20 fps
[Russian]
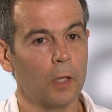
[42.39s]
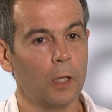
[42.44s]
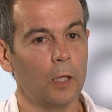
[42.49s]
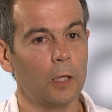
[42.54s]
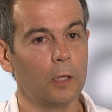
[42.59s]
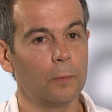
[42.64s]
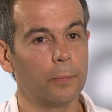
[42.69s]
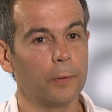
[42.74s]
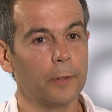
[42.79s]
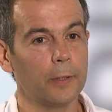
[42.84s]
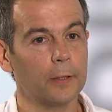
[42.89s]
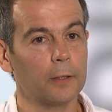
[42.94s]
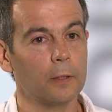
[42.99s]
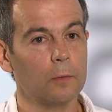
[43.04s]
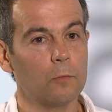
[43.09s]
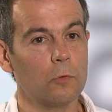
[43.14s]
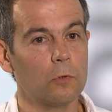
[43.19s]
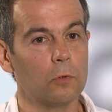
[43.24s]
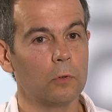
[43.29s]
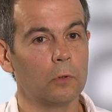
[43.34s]
И
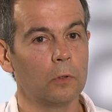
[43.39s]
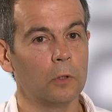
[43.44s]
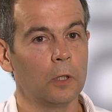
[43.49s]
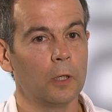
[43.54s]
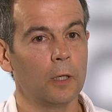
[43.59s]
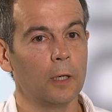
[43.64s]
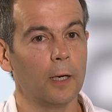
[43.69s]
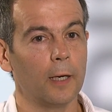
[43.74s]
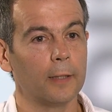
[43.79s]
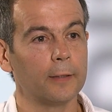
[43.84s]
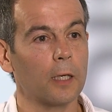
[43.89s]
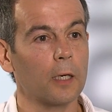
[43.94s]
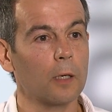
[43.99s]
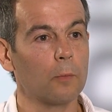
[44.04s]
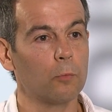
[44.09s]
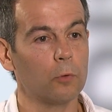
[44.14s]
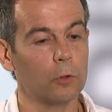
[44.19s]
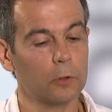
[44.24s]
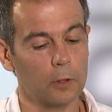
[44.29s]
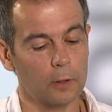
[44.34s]
поэтому она
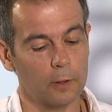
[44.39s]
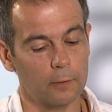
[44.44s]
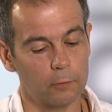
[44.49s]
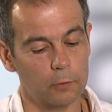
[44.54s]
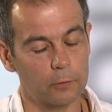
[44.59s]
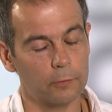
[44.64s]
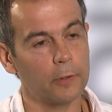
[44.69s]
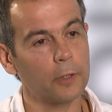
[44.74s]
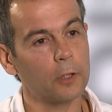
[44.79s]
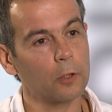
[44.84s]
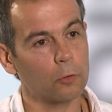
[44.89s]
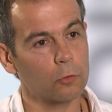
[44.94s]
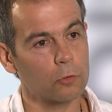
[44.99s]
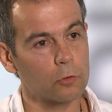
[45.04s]
работала вот в этих